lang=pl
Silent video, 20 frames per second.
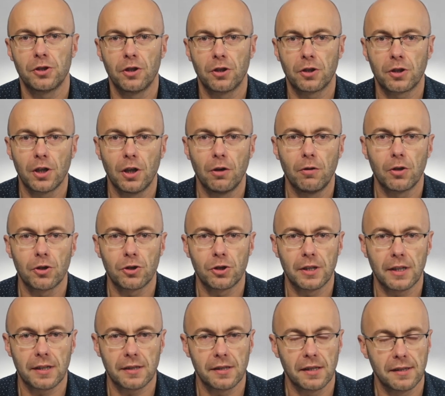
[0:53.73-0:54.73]
Ci około
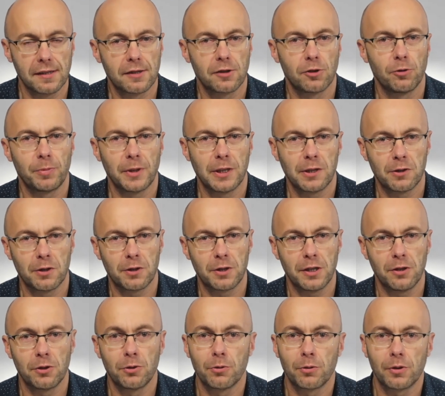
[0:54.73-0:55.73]

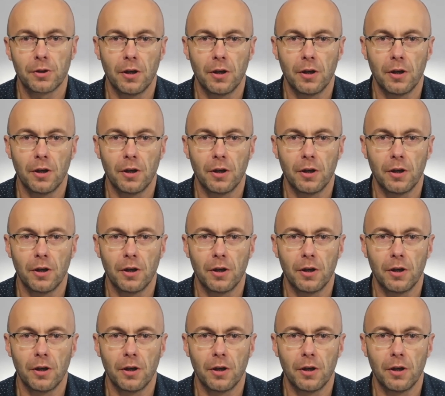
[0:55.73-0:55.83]
40-50